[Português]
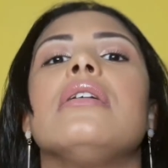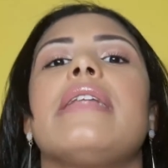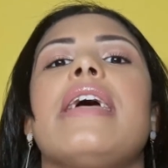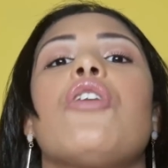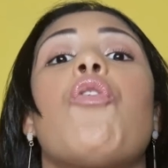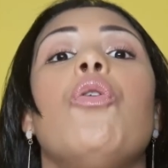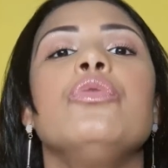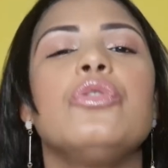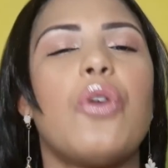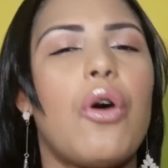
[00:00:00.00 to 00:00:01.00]
né, com
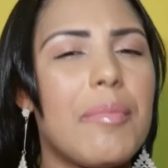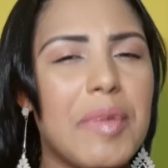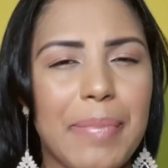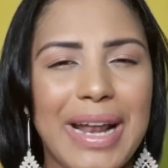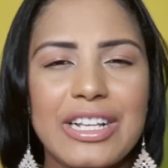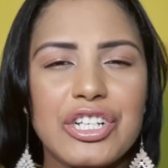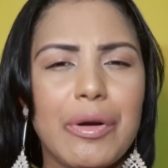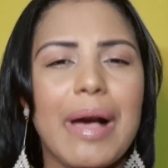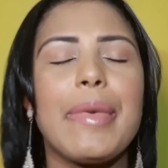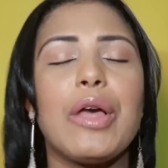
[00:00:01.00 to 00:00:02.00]
o um nome para deixar
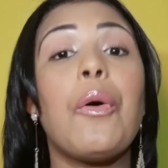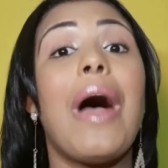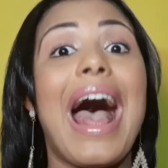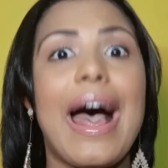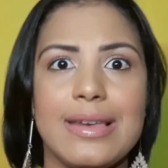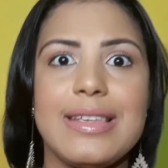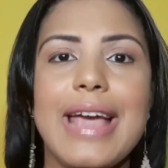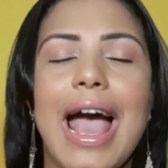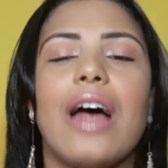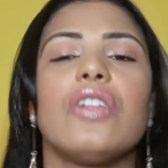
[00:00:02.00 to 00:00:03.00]
o cabelo
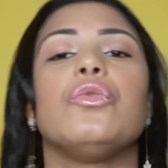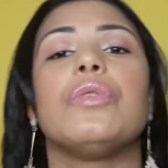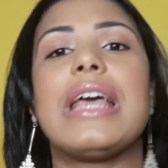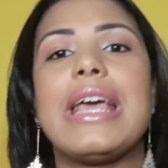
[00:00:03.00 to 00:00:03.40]
alinhado.